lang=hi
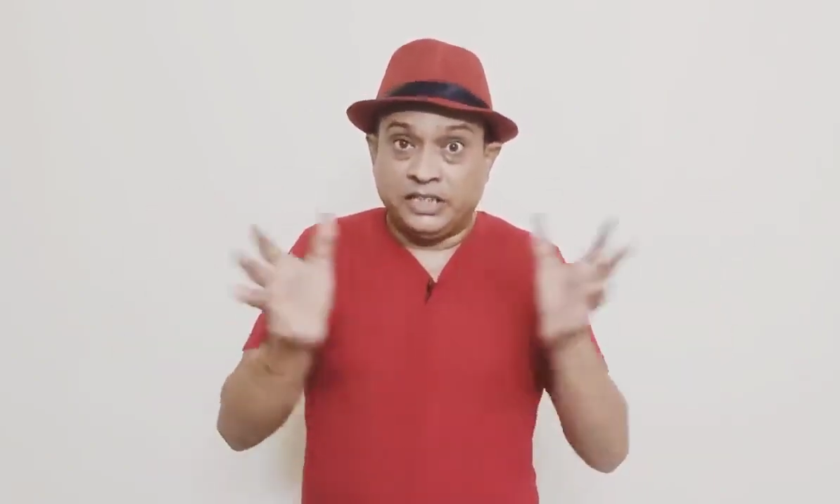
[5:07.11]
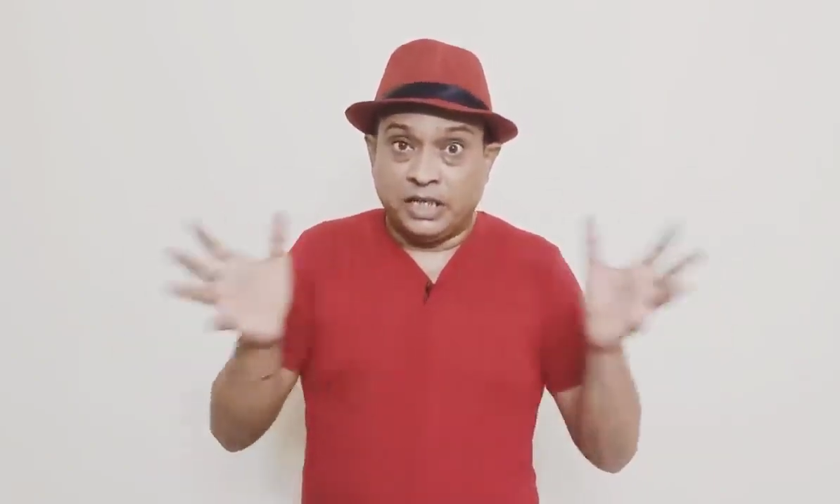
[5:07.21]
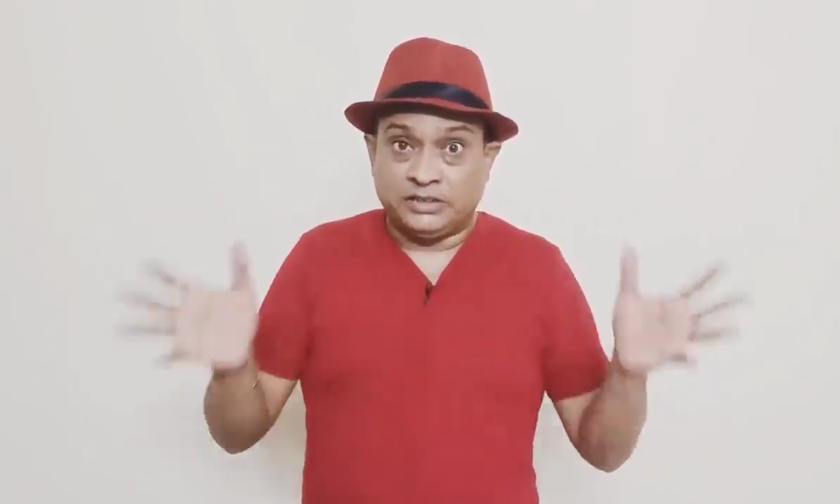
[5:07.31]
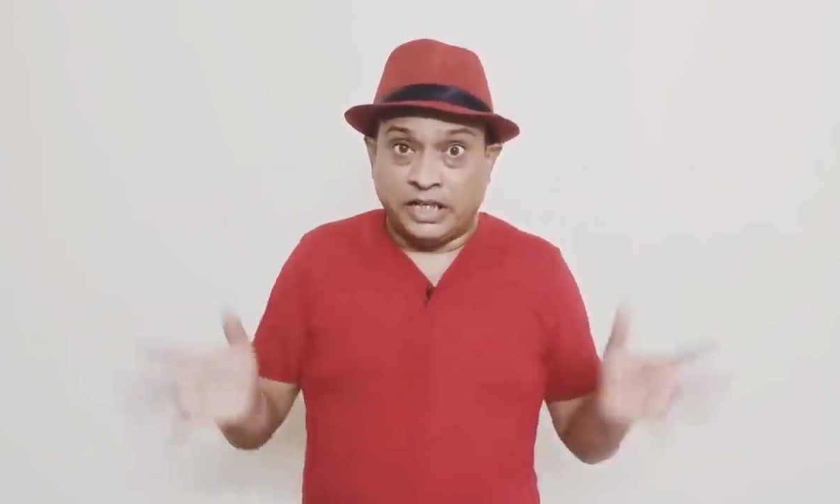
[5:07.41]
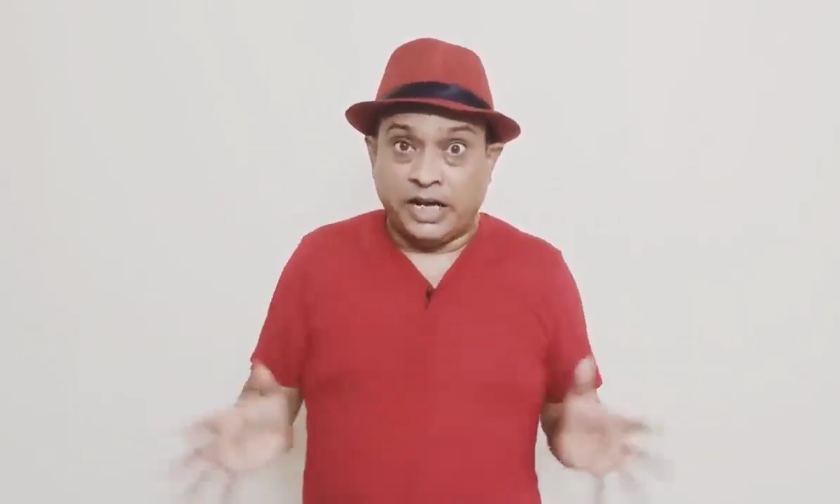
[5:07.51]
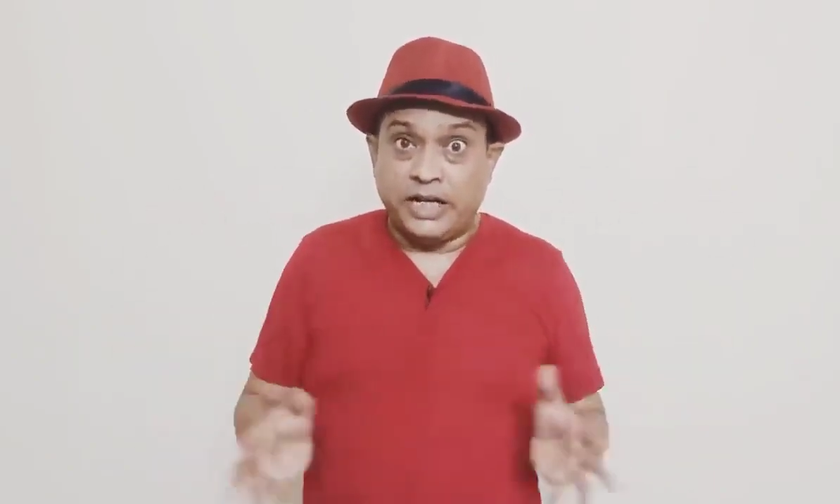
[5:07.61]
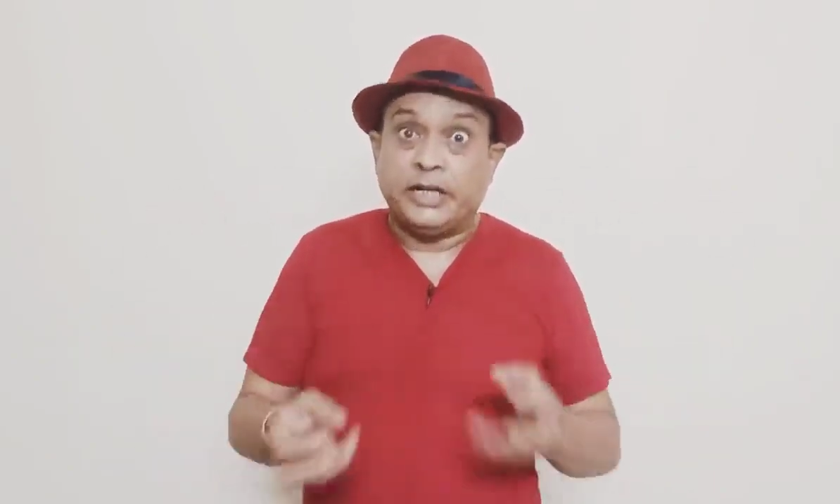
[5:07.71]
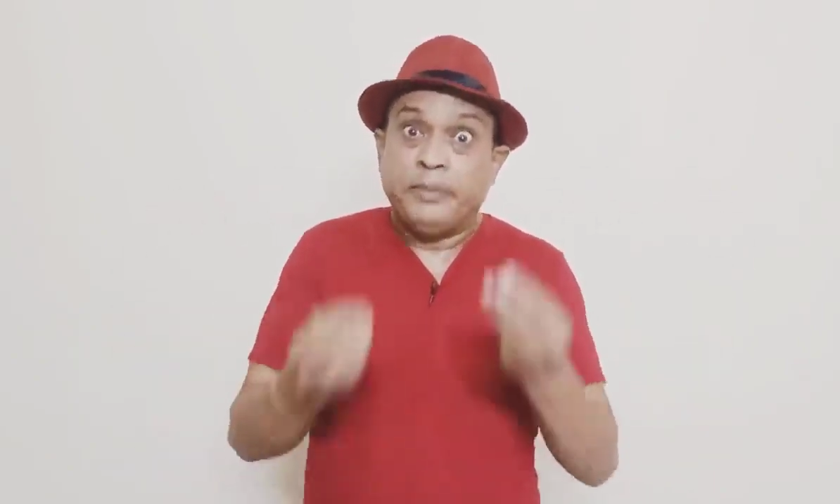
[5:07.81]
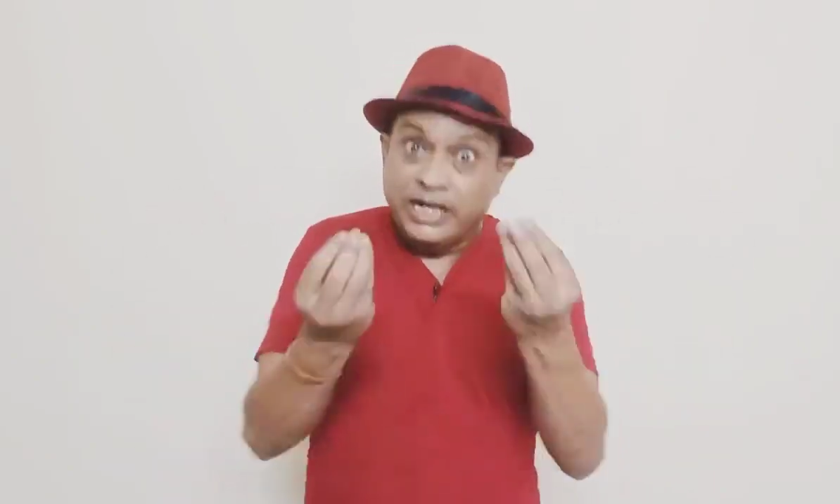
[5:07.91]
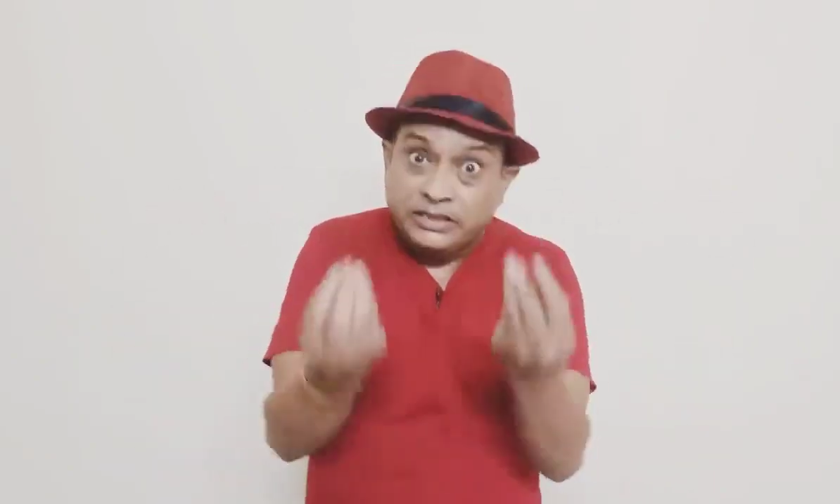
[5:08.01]
जिन्ना चल रहा है
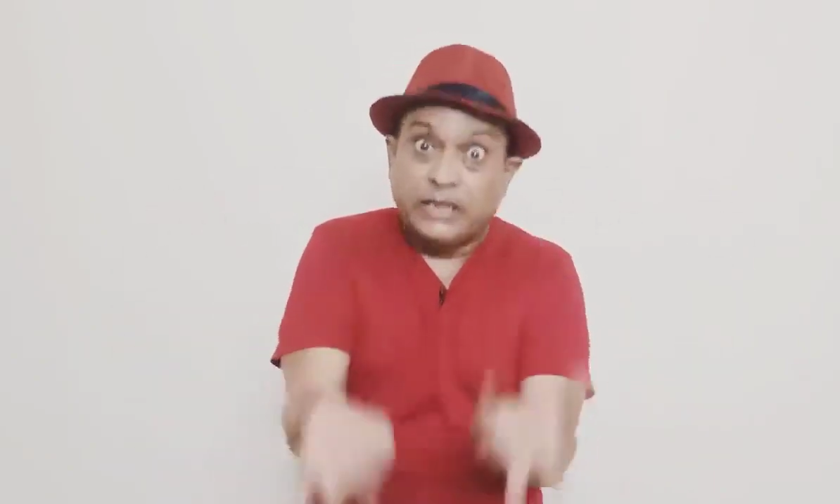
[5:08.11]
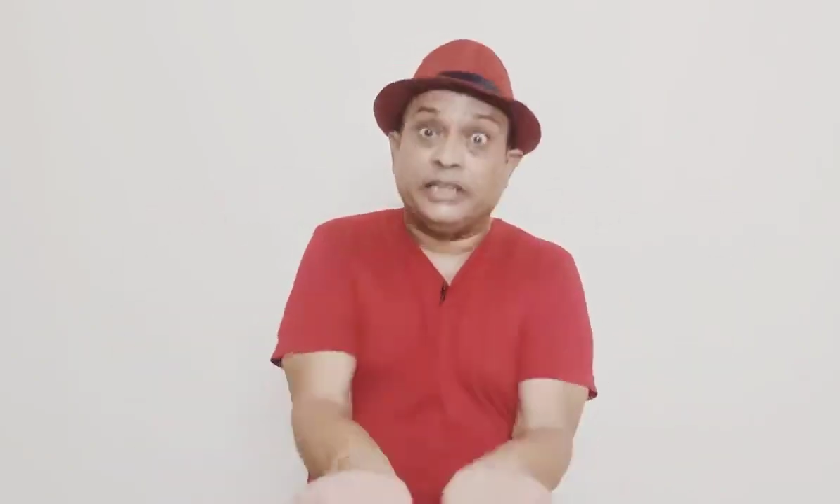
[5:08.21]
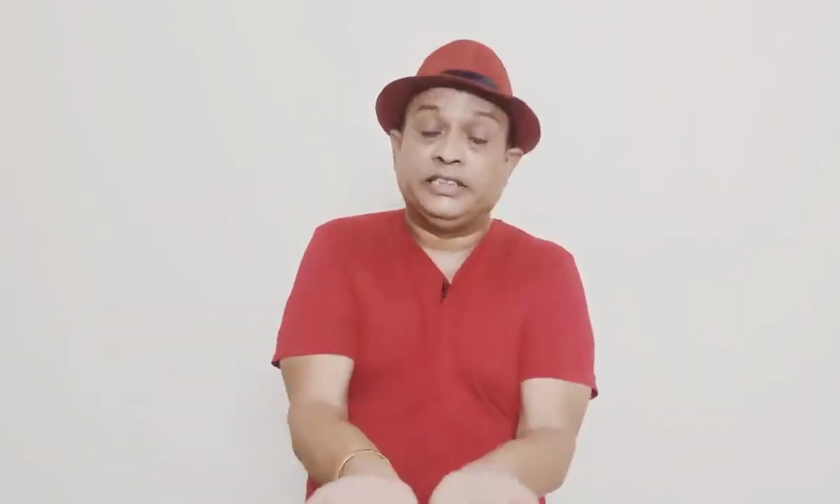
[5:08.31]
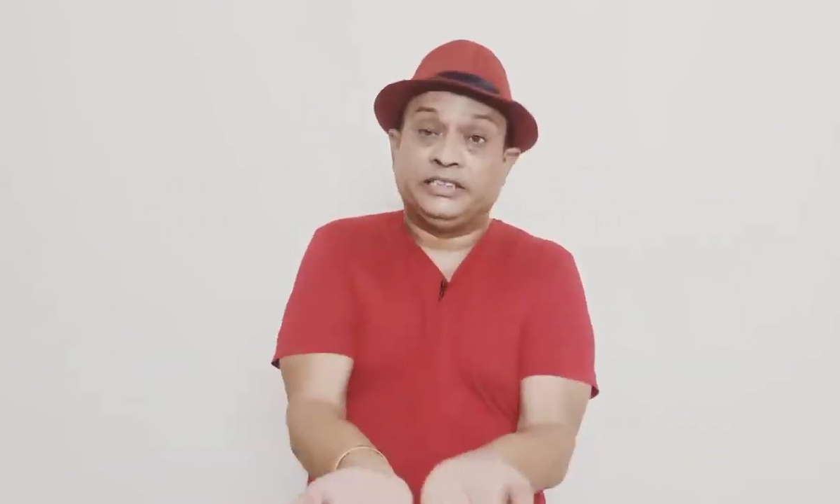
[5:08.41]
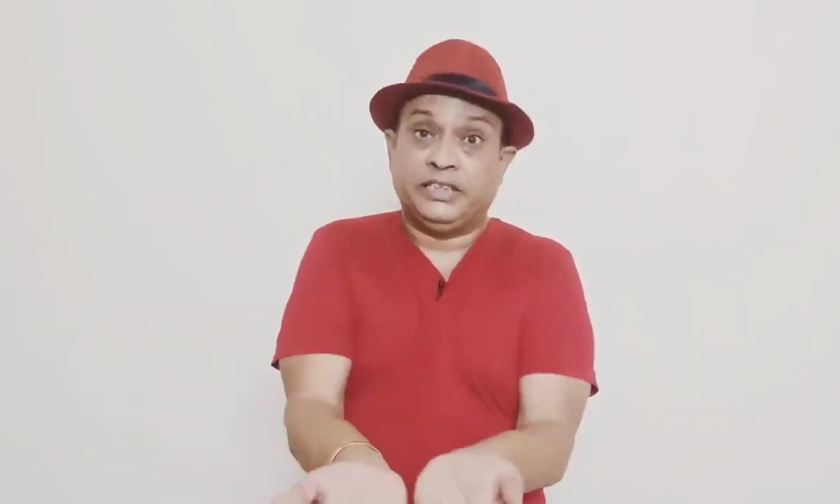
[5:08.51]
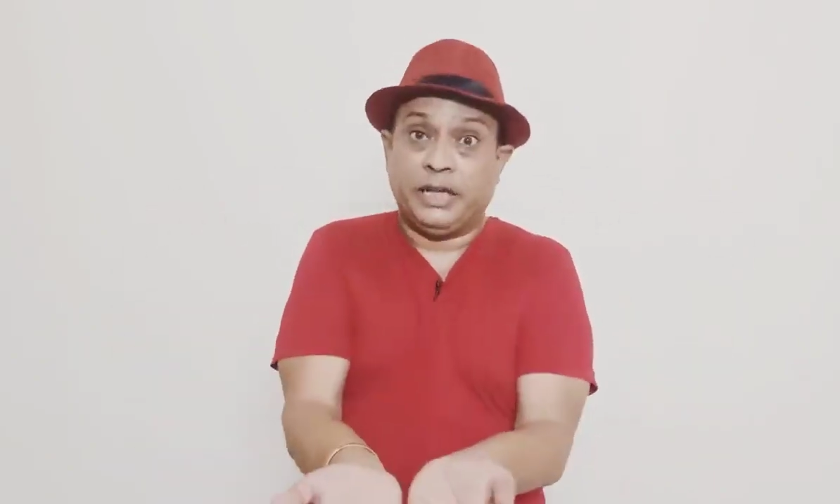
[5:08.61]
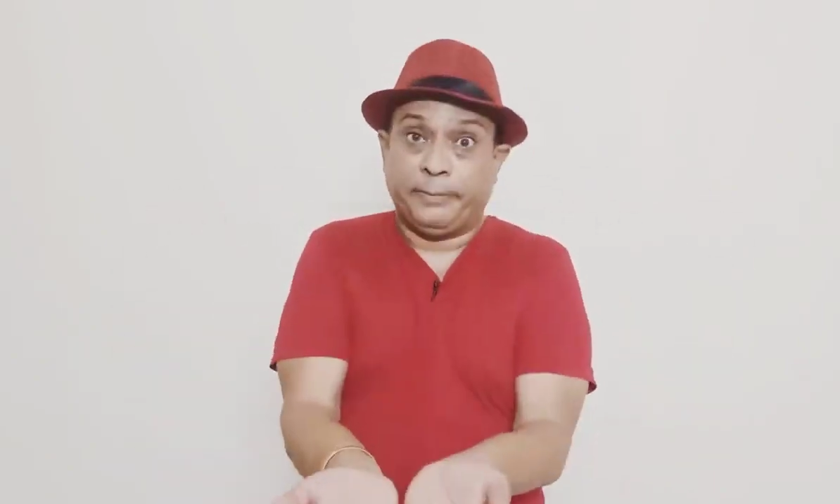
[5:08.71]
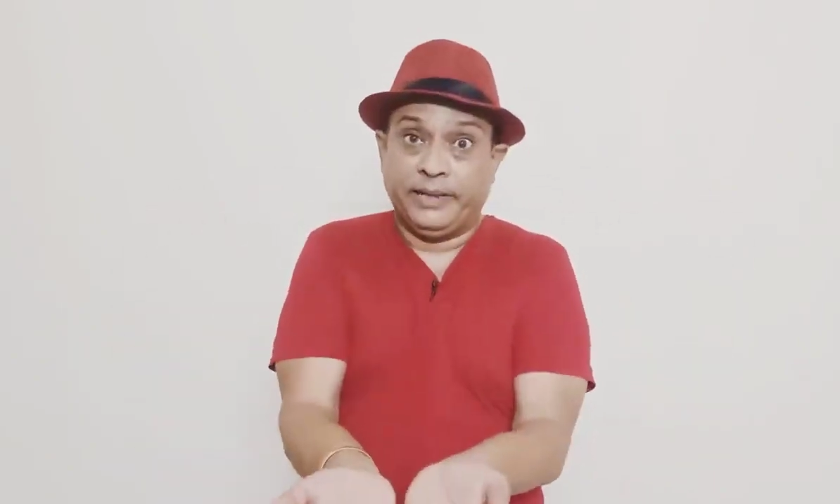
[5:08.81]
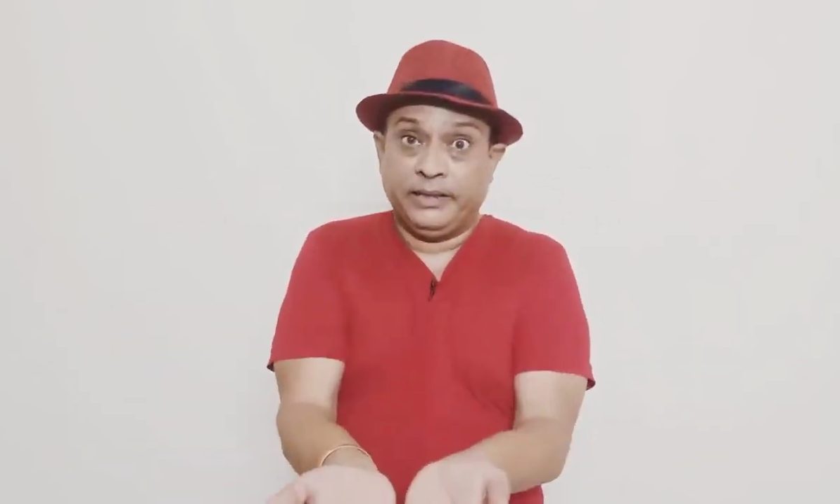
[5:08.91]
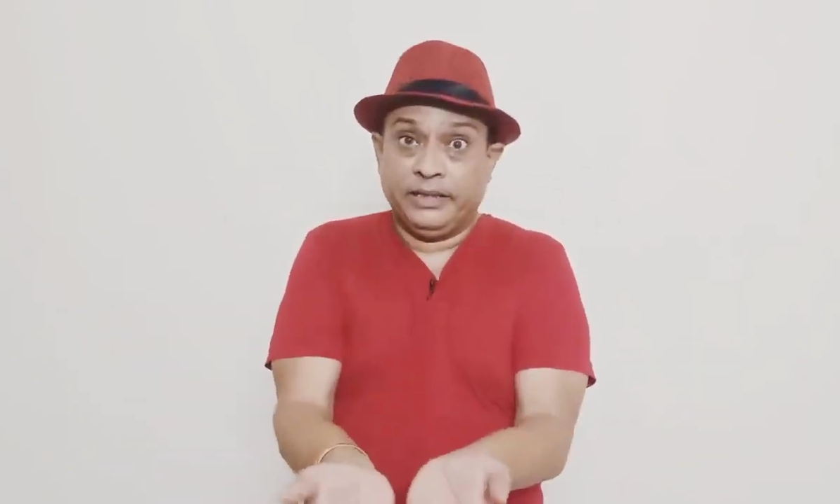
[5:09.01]
डिबेट चल रही है जिन्ना
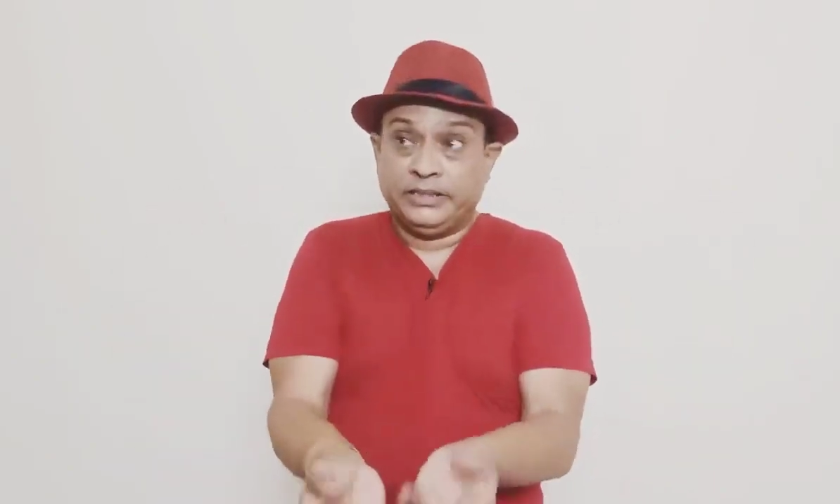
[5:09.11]
पे